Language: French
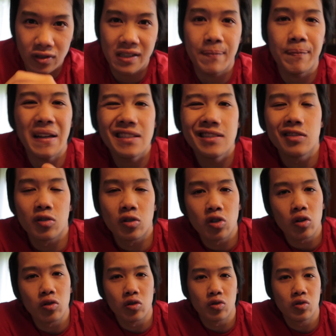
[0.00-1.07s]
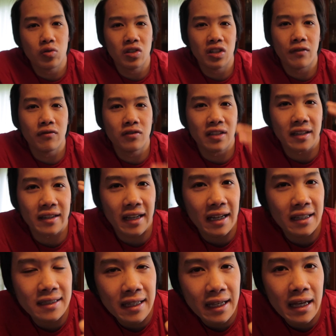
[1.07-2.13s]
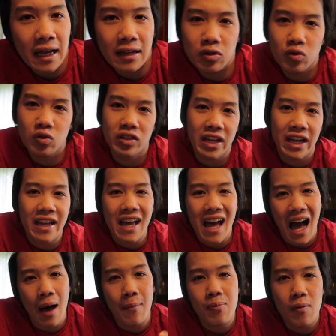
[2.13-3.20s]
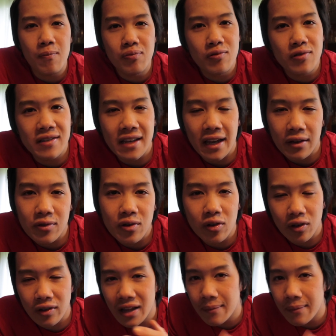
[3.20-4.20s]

Je ne sais pas si ce genre de sujet vous intéresserait, un sujet un peu plus sérieux que